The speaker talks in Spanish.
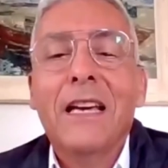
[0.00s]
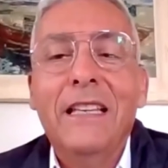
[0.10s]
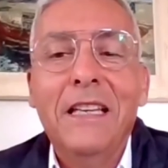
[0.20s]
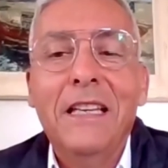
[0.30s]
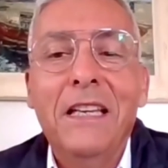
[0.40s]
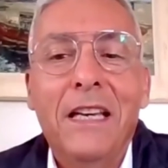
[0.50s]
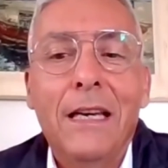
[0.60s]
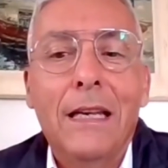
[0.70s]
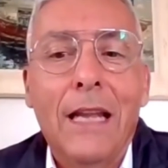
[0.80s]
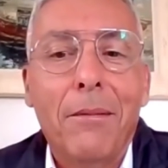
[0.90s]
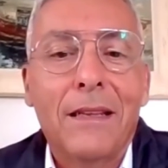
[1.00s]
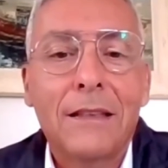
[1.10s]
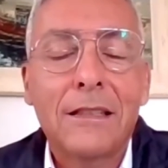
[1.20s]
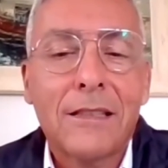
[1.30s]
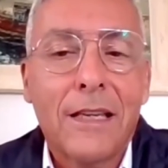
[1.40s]
Y la verdad
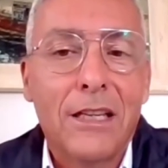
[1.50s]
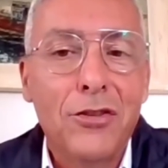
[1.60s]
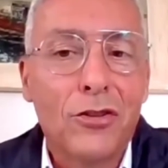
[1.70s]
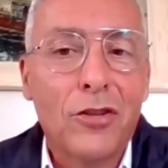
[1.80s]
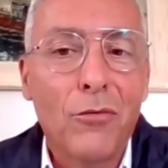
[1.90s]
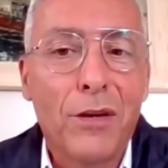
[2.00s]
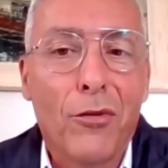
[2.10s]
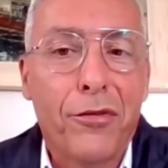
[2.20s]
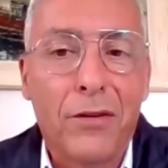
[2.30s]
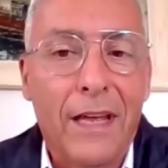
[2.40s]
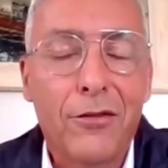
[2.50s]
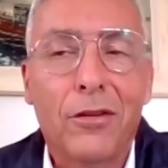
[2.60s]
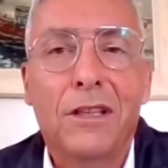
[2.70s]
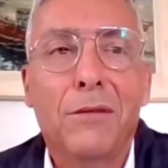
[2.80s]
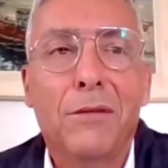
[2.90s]
es que yo estoy muy
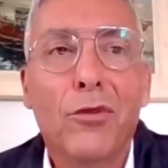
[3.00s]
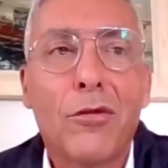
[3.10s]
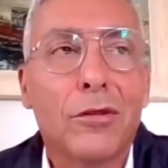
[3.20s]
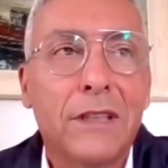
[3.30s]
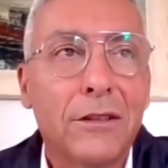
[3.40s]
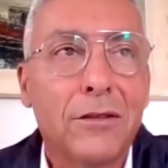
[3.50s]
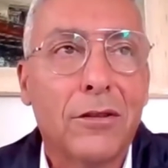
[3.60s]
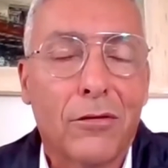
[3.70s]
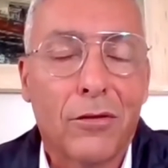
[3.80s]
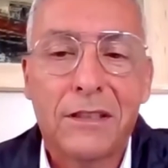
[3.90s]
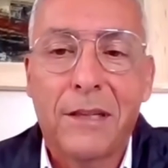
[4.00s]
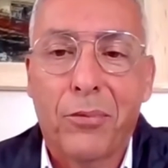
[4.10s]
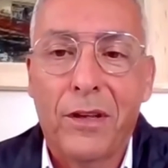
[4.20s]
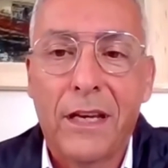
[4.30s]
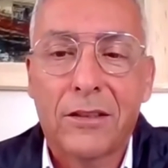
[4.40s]
emocionado y muy contento con este
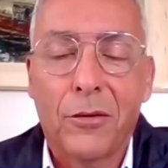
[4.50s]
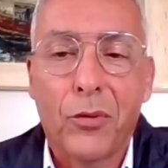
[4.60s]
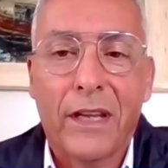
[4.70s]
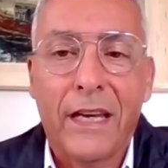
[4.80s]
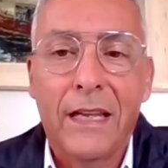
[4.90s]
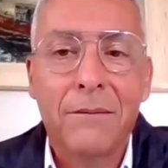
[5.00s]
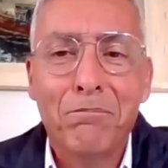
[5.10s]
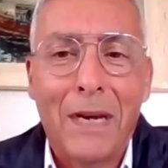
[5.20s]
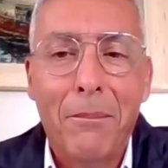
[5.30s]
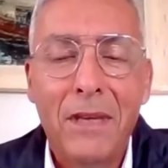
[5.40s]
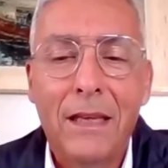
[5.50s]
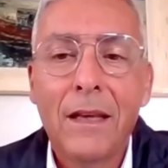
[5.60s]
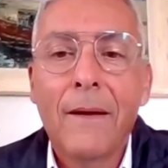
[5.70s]
proyecto, porque para mí